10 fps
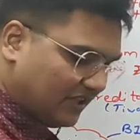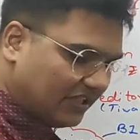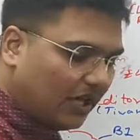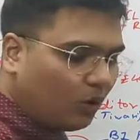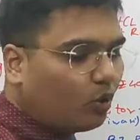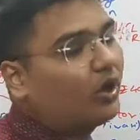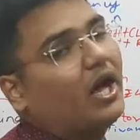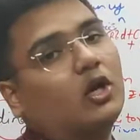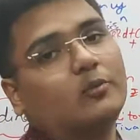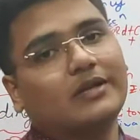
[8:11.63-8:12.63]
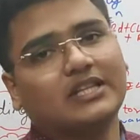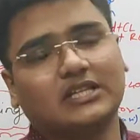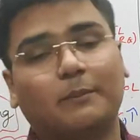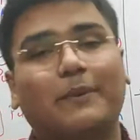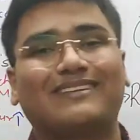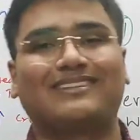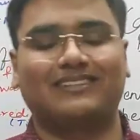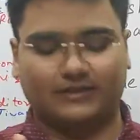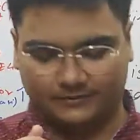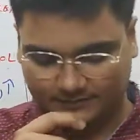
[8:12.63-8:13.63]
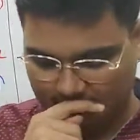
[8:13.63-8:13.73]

सीधा रोकड़ा हनुमान दादा पैसे से